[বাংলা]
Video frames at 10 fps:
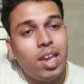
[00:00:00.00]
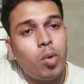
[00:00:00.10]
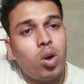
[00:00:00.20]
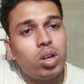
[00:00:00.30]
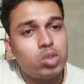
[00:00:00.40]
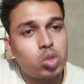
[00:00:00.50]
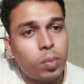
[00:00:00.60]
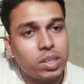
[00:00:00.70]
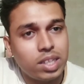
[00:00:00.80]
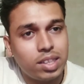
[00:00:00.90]
এবং
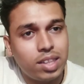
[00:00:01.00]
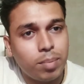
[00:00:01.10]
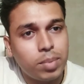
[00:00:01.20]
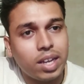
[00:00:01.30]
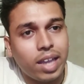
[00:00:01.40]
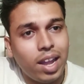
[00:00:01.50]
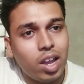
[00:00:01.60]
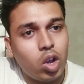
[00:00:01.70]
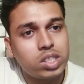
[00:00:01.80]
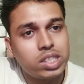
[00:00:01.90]
সুপারস্টার দেবদার
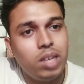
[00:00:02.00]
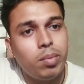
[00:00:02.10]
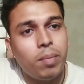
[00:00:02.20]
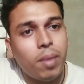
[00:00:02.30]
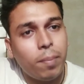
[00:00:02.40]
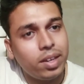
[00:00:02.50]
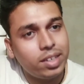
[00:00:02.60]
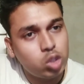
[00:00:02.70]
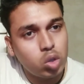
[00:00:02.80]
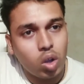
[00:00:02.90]
খেলাঘর সিনেমার ব্যাপারে
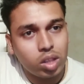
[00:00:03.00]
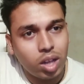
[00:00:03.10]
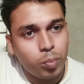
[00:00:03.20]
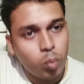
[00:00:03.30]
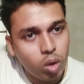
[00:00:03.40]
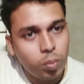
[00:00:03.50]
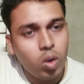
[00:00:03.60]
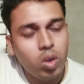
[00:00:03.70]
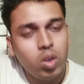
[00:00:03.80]
কিছু কথা বলবো